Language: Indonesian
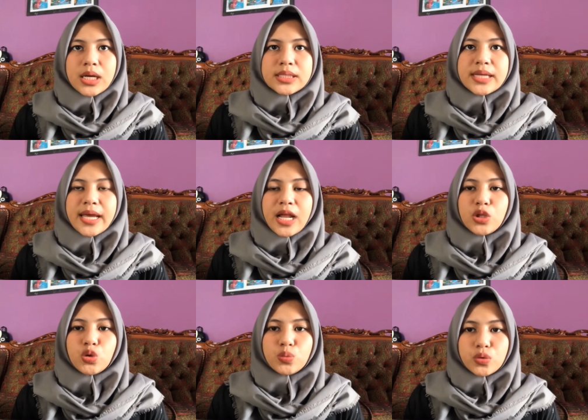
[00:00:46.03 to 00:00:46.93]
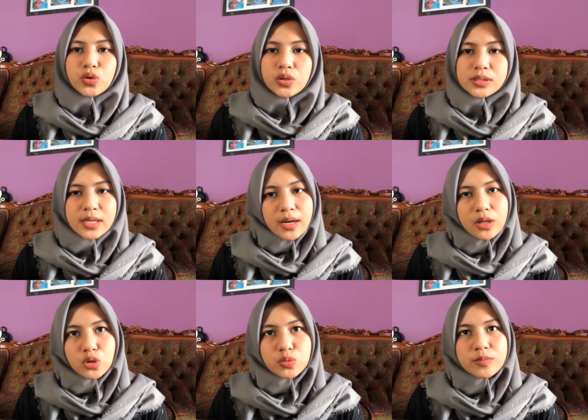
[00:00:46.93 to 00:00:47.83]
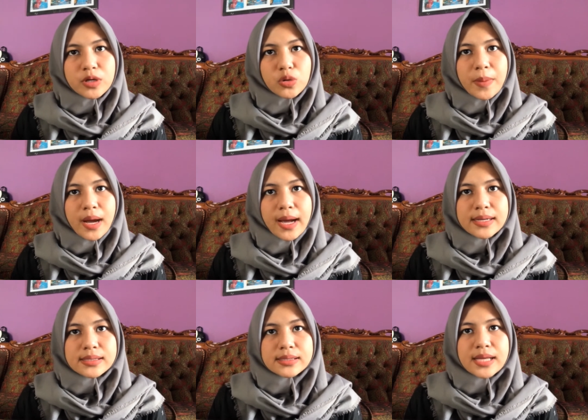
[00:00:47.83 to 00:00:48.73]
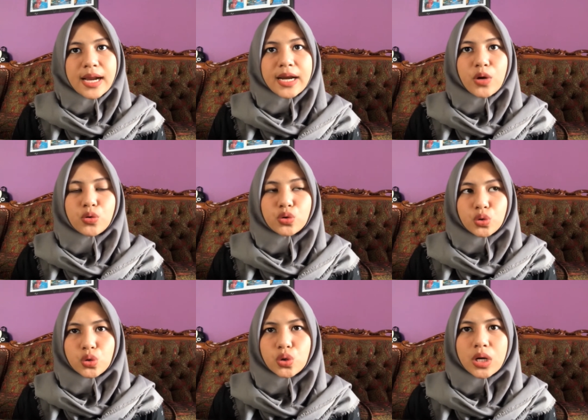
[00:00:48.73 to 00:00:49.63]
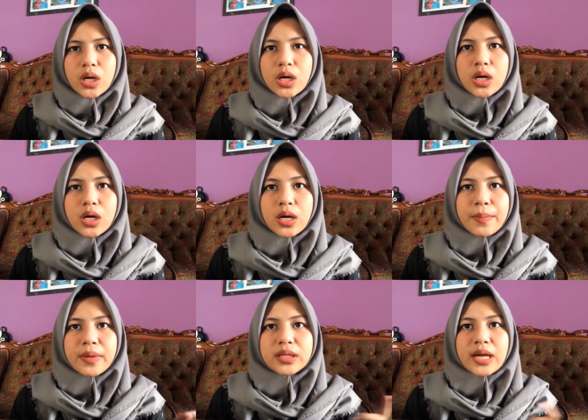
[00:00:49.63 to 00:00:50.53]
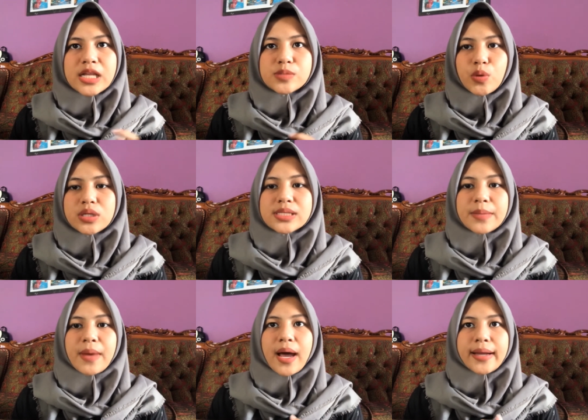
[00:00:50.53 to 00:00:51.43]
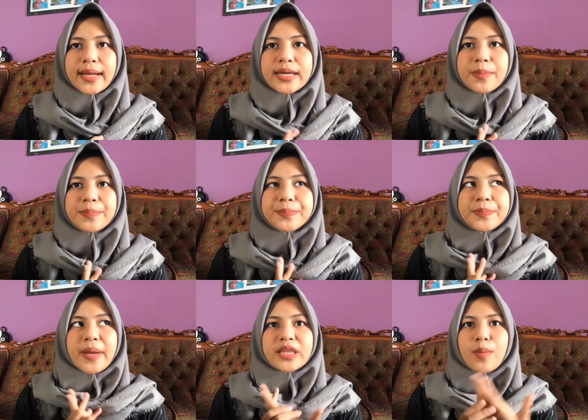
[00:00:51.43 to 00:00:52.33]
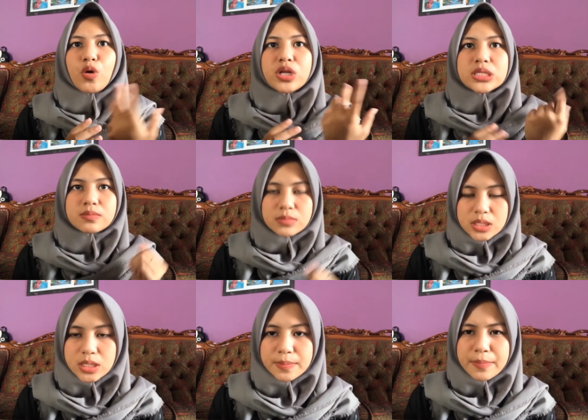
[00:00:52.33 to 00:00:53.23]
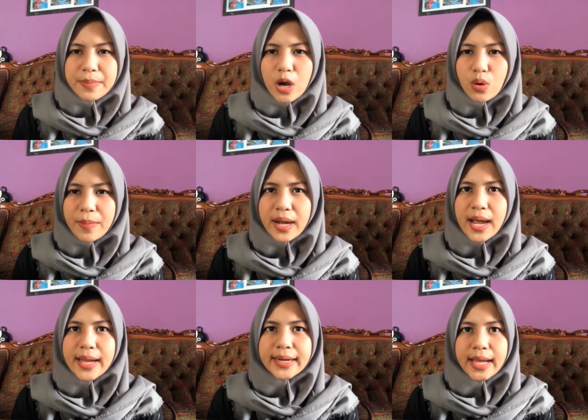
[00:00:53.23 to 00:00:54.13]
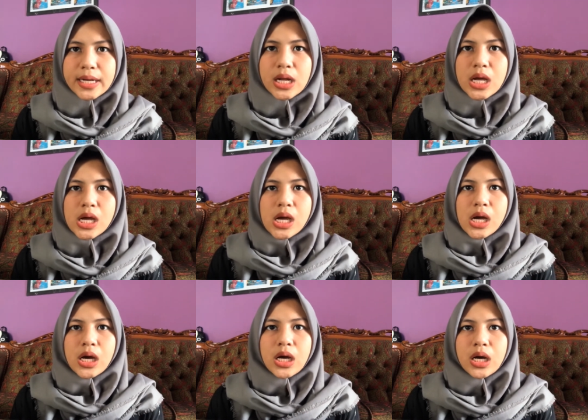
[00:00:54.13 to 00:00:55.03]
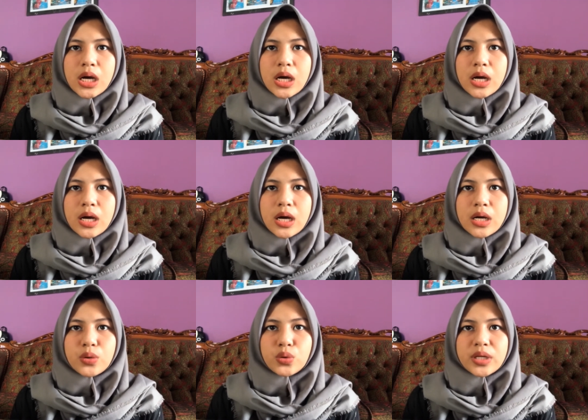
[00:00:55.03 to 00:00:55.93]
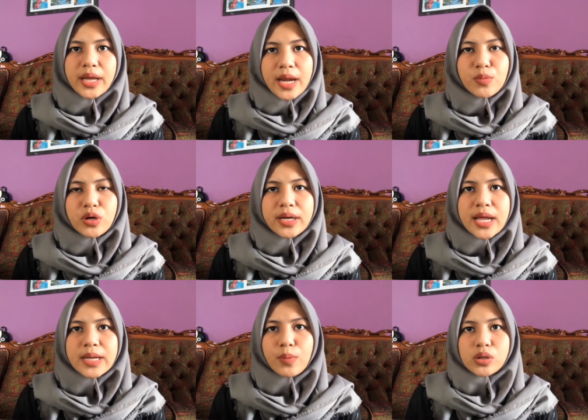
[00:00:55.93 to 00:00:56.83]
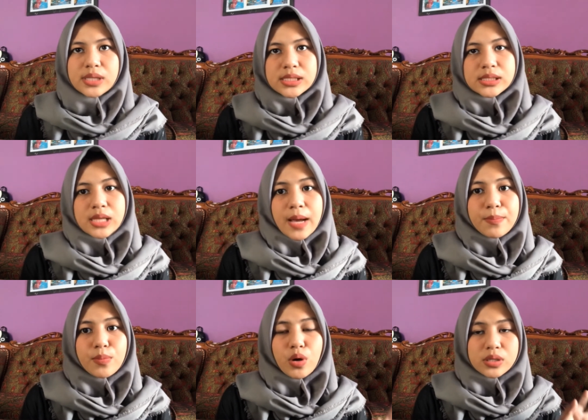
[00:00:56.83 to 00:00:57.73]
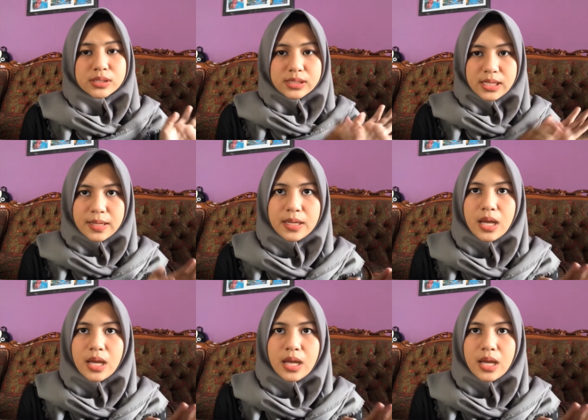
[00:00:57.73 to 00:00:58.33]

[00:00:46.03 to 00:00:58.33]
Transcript: Cairan tubuh, cairan tubuh merupakan sarana untuk uh, mentransport zat makanan dan metabolisme membawa makanan uh, nutrien mulai dari proses aborsi